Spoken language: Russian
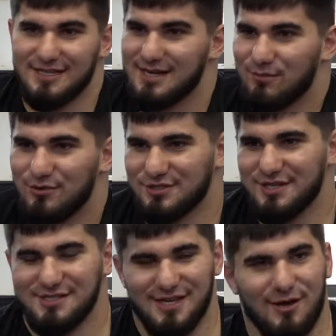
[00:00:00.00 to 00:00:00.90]
да, можно
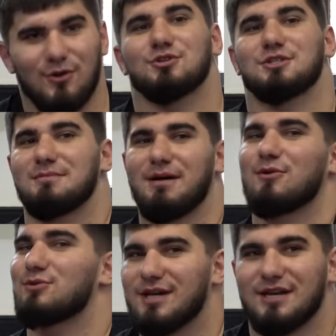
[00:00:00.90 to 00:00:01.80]
нести хорошие пару
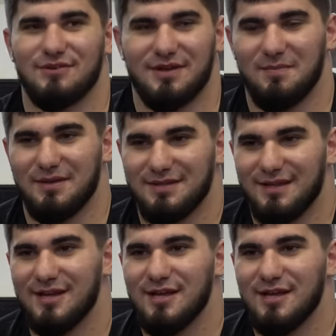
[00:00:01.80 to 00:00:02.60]
ударов крепкие, да,